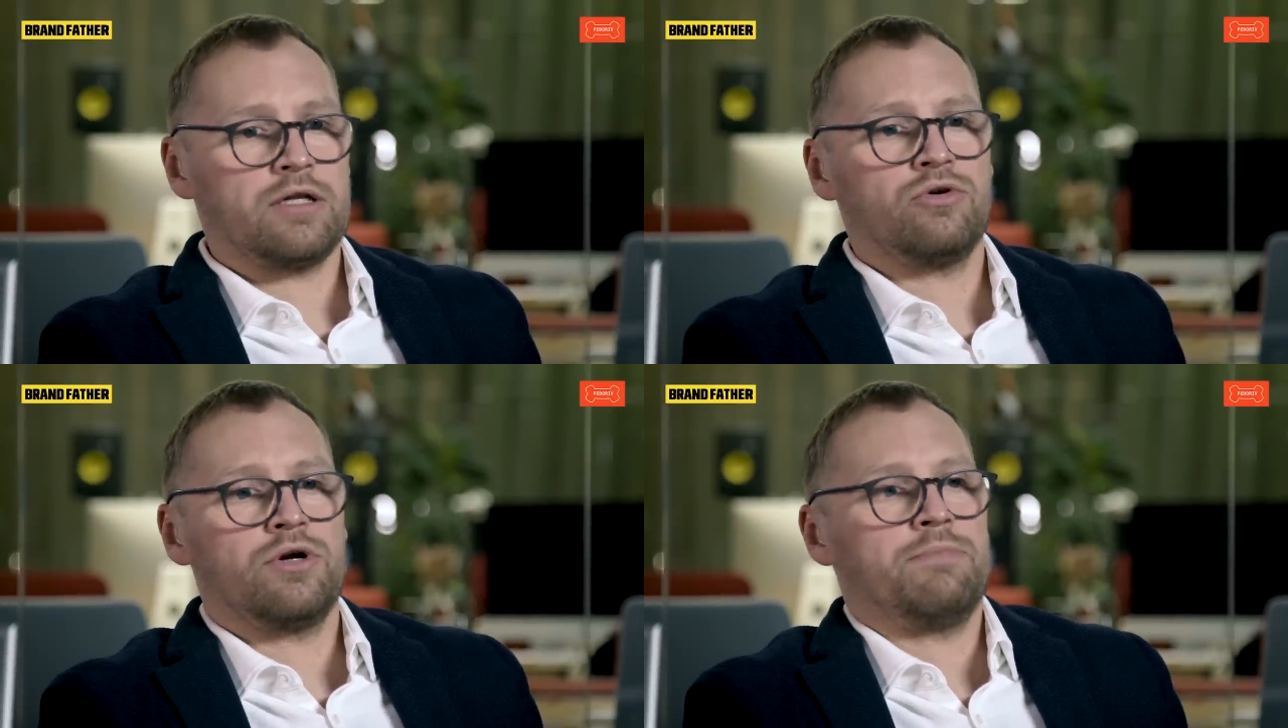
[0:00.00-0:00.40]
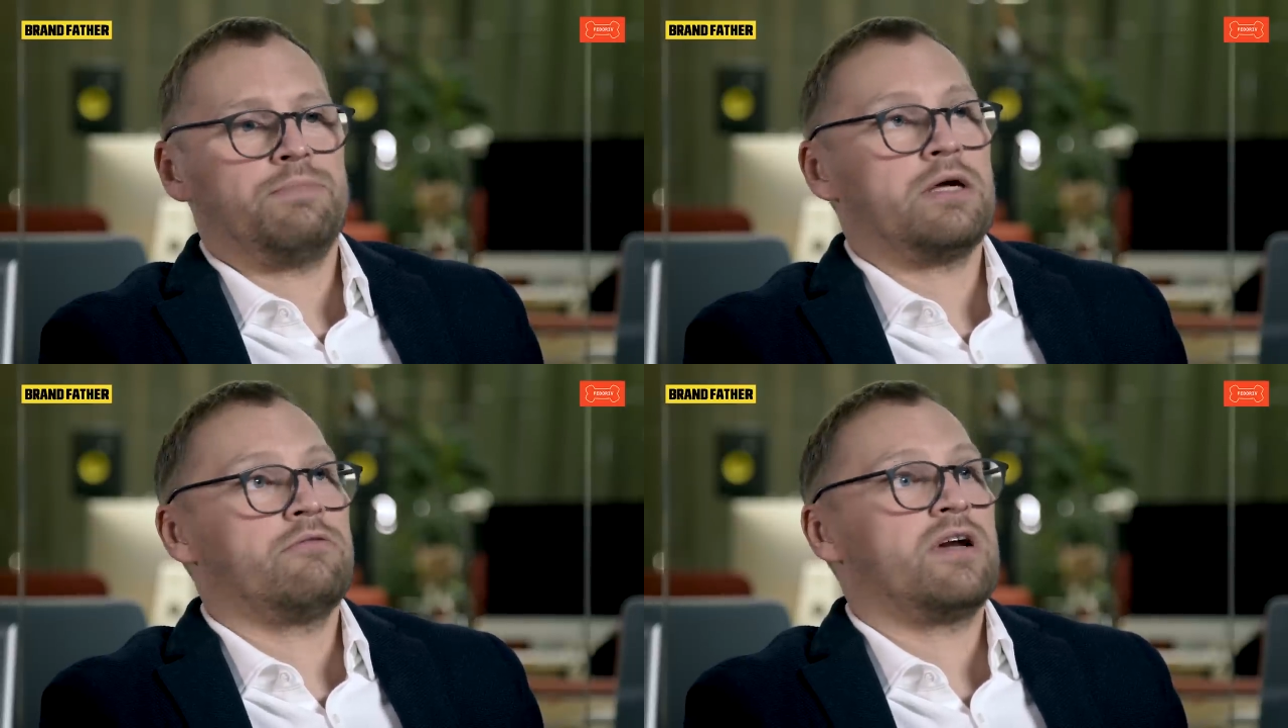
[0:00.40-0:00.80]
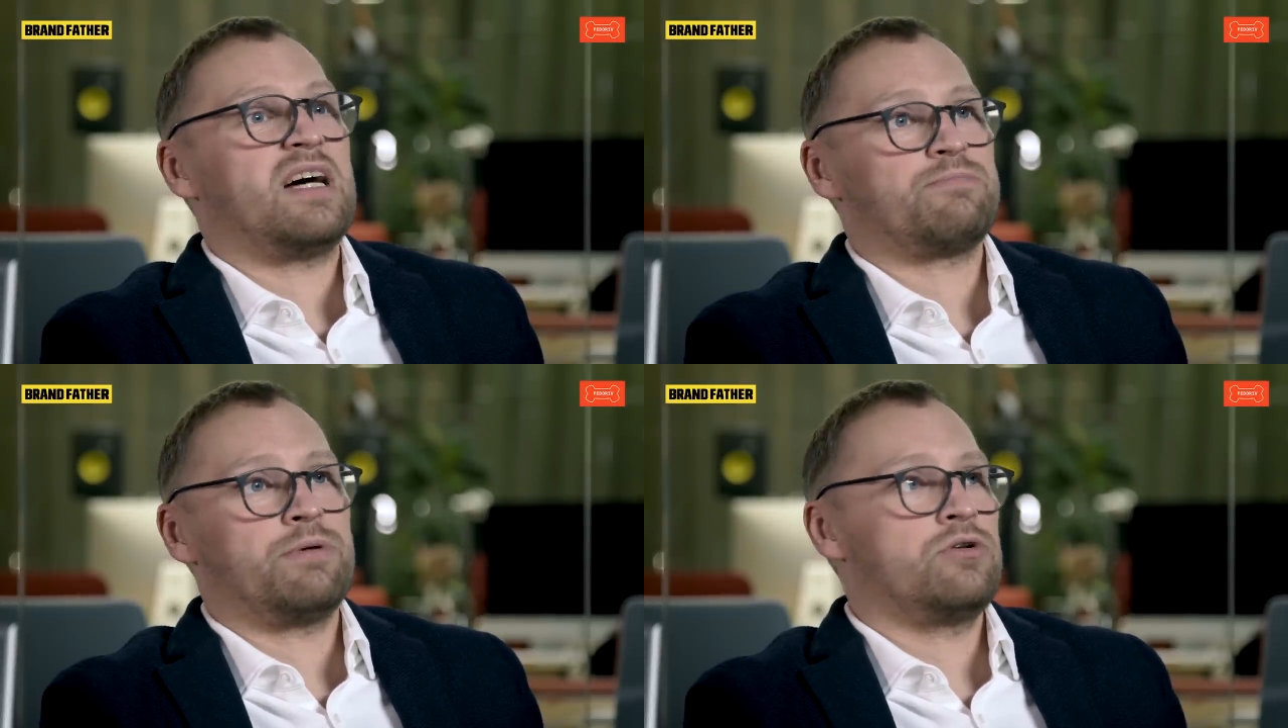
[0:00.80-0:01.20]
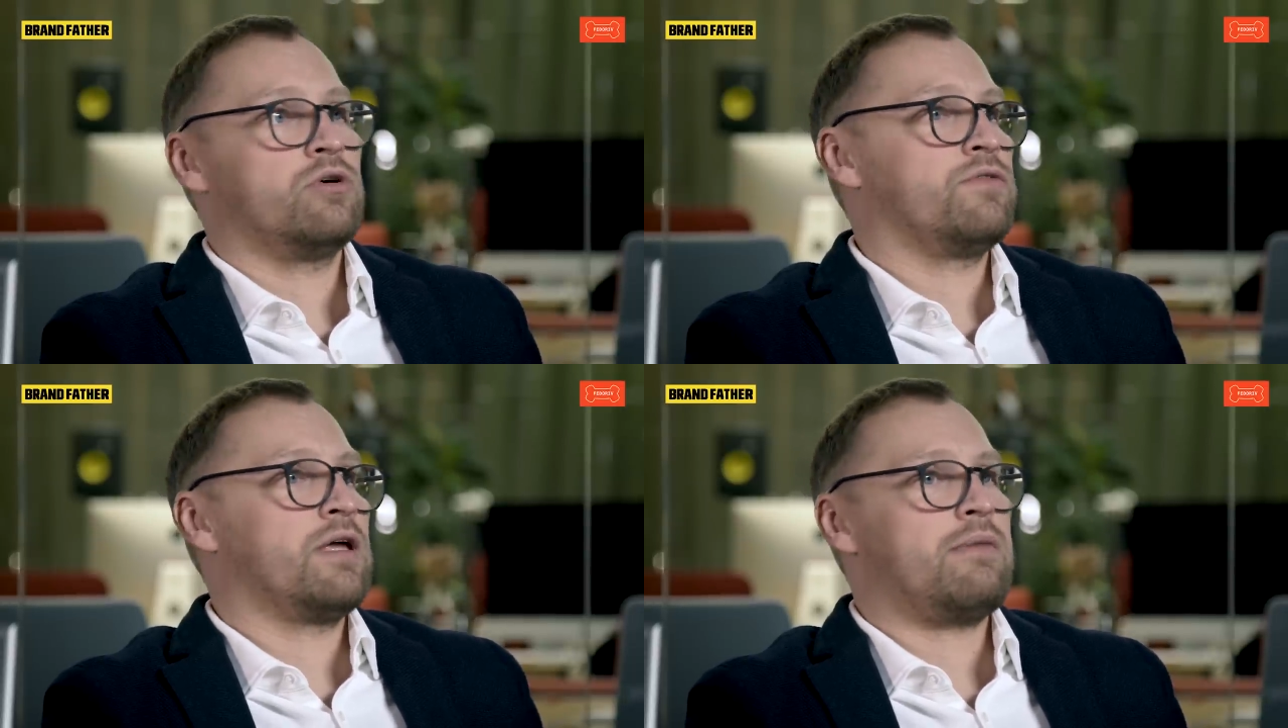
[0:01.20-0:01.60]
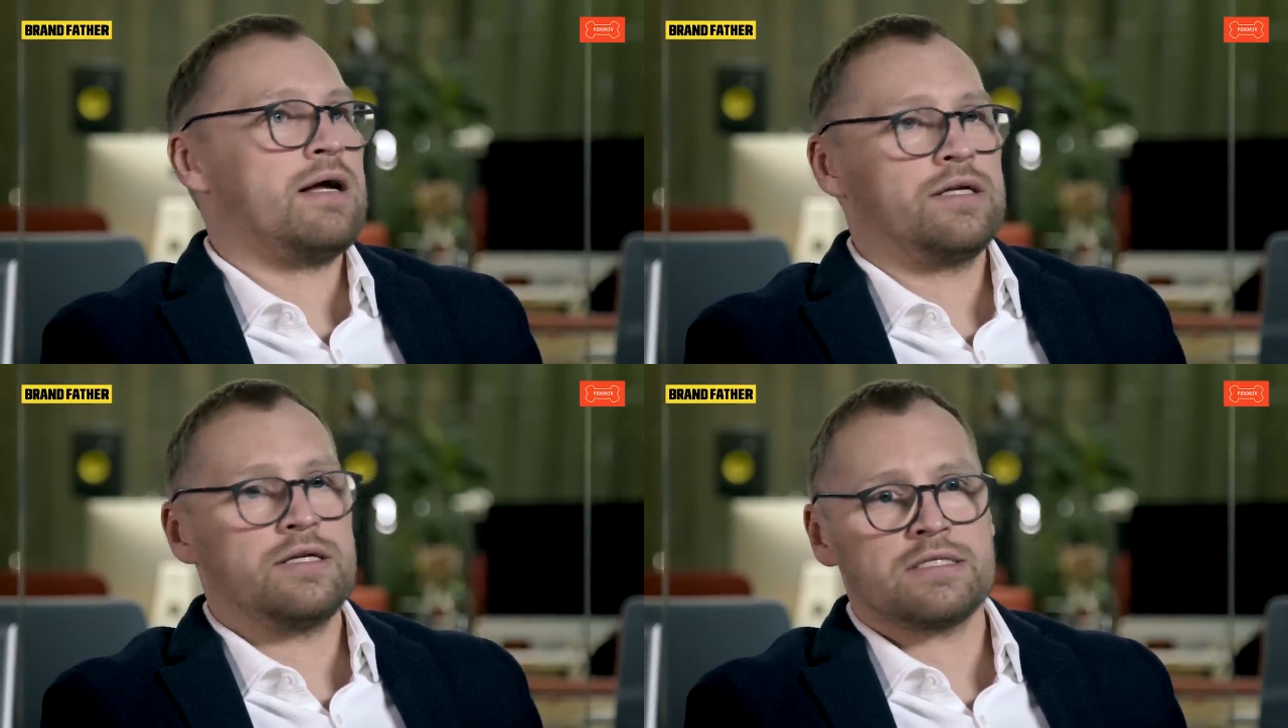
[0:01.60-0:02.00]
который первый раз придет в
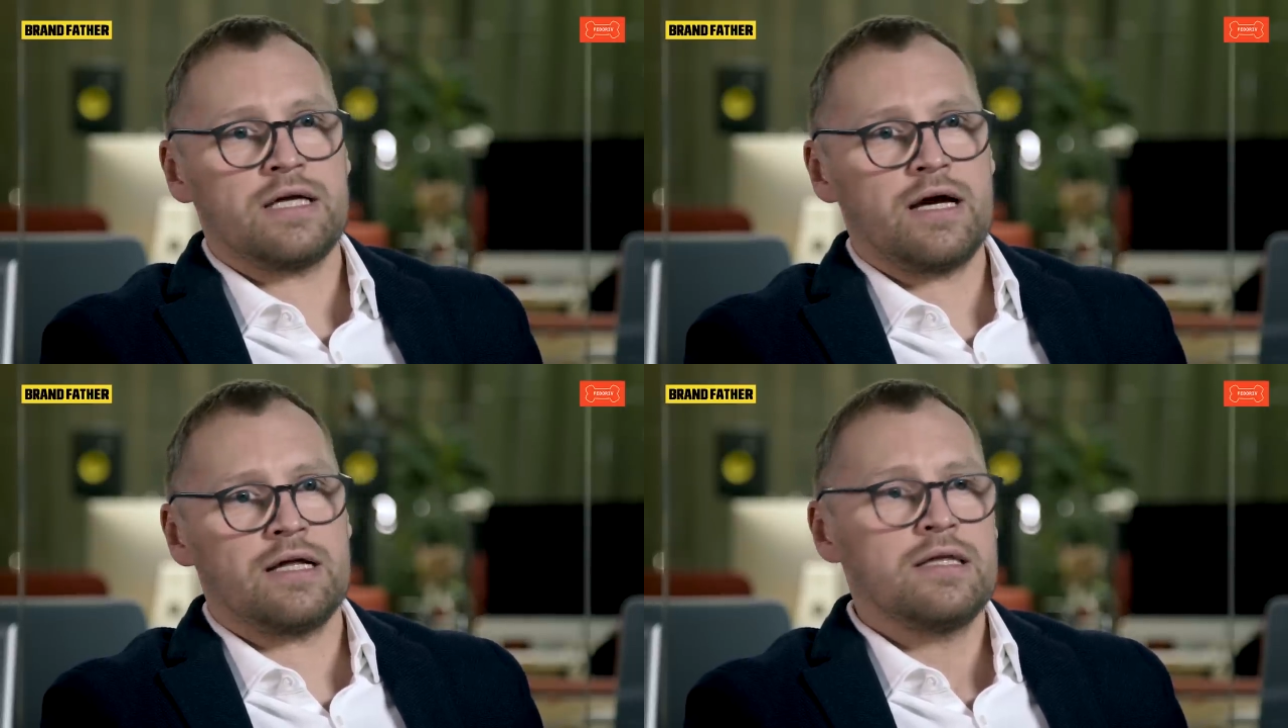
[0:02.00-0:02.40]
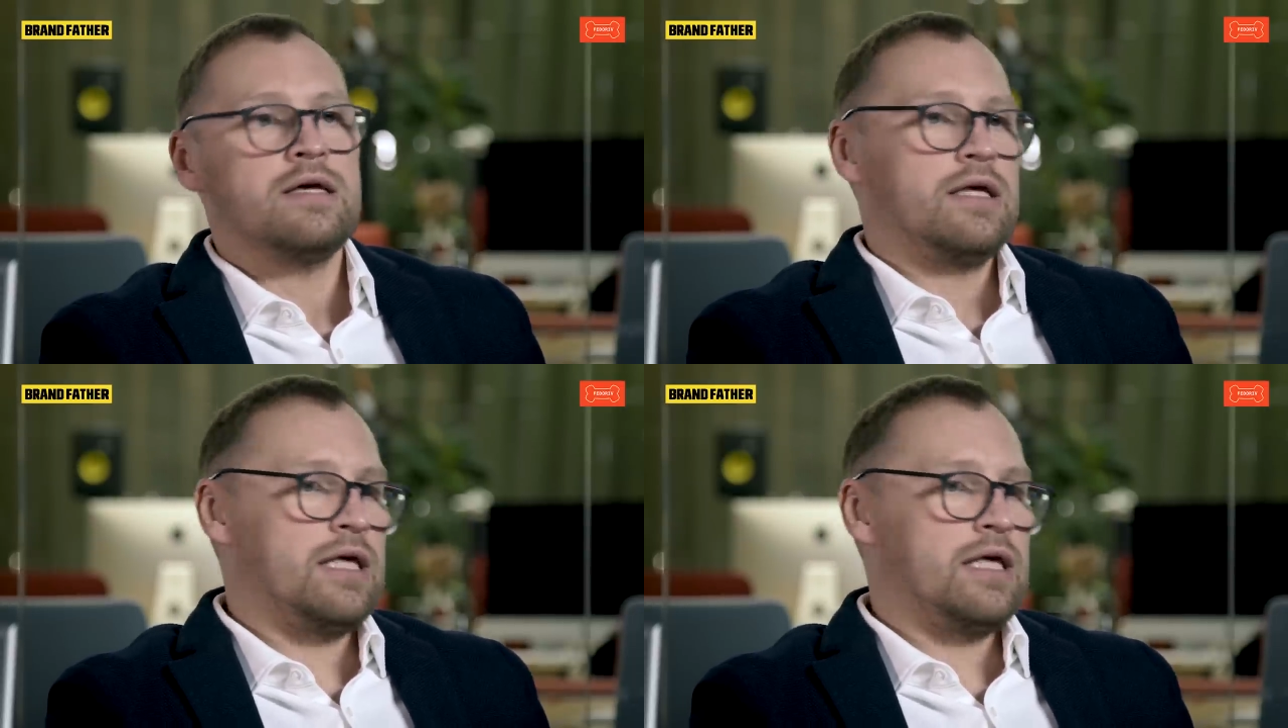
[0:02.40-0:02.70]
нормальный ресторан,